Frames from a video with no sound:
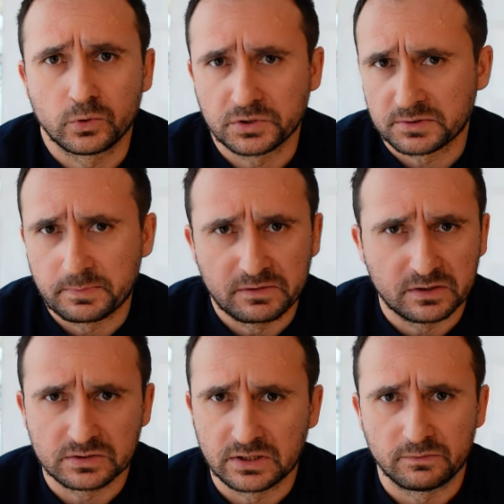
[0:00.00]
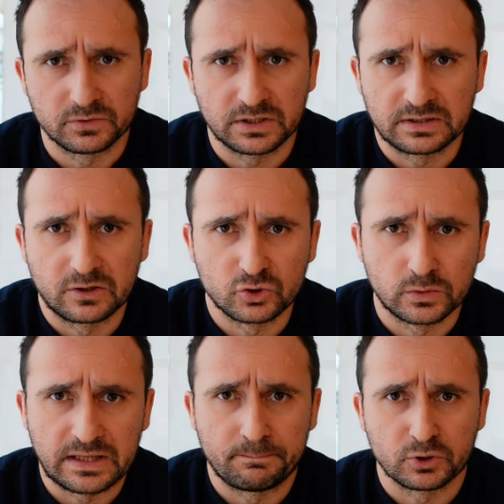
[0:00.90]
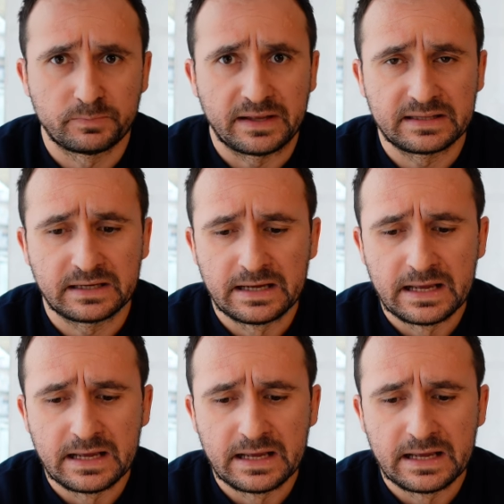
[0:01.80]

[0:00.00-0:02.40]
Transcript: chociaż pewnie docelowo się tego złota pozbędę,